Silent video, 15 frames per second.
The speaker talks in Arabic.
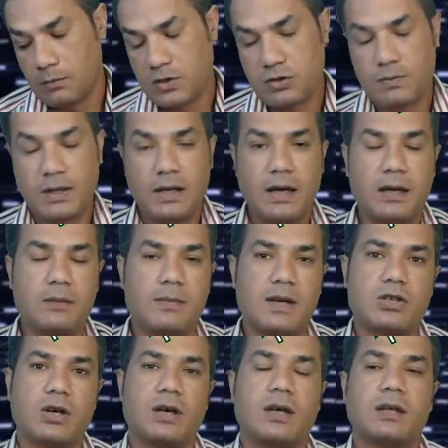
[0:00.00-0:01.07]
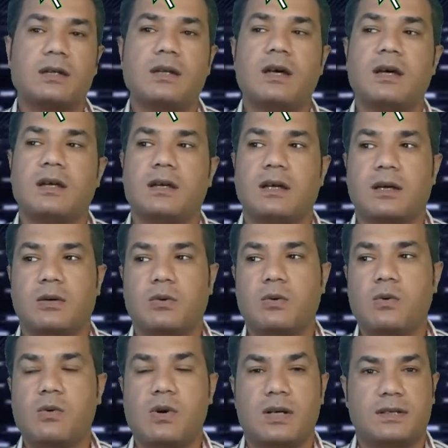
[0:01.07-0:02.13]
بسم الله ما شاء الله لا
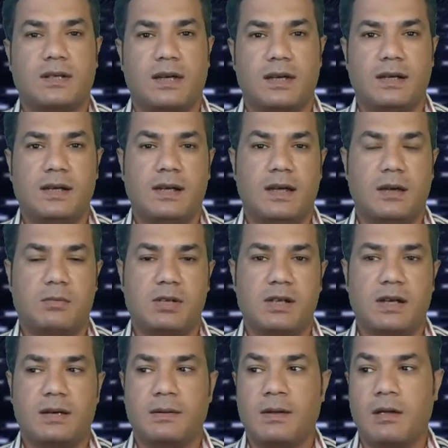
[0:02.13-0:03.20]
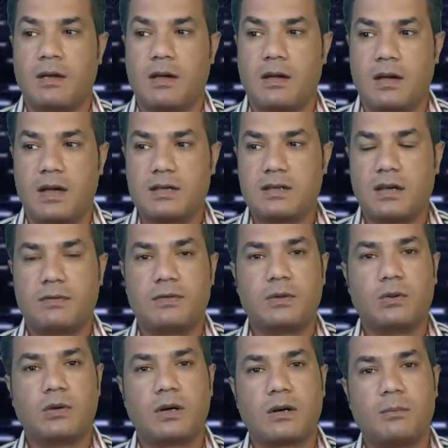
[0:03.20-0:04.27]
قوة إلا بالله
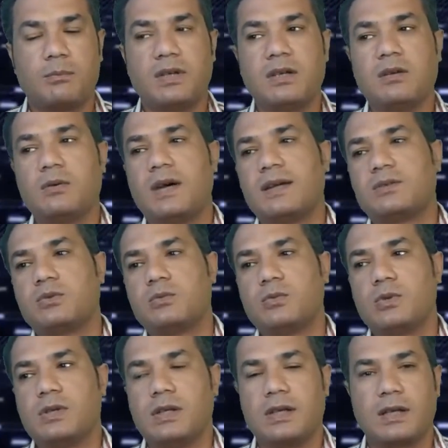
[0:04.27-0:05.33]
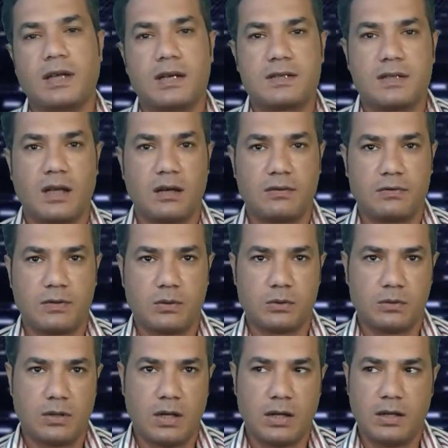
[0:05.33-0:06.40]
أستغفرك ربي وأتوب إليك أستغفر
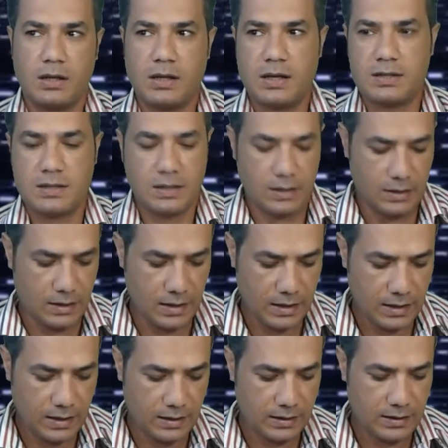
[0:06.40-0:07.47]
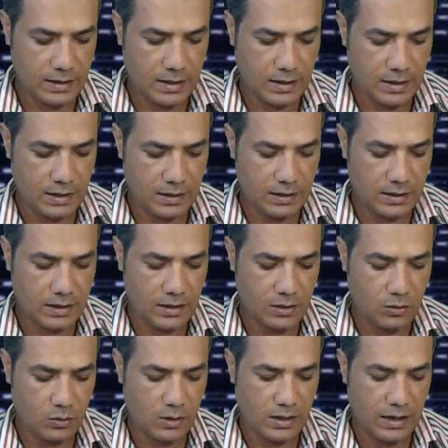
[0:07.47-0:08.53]
الله الذي لا إله
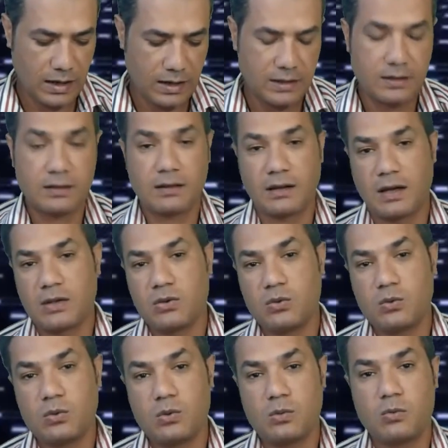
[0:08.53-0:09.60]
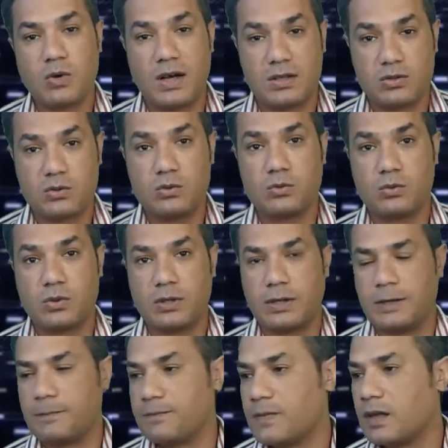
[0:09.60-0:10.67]
إلا هو الحي القيوم وأتوب
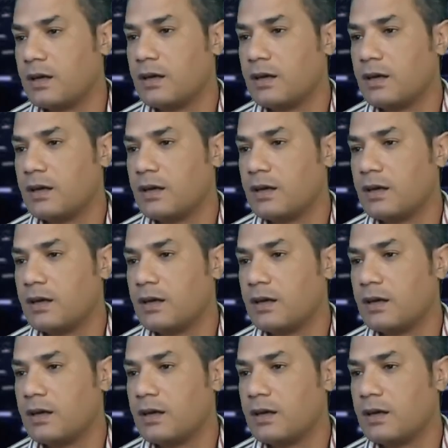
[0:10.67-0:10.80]
إليك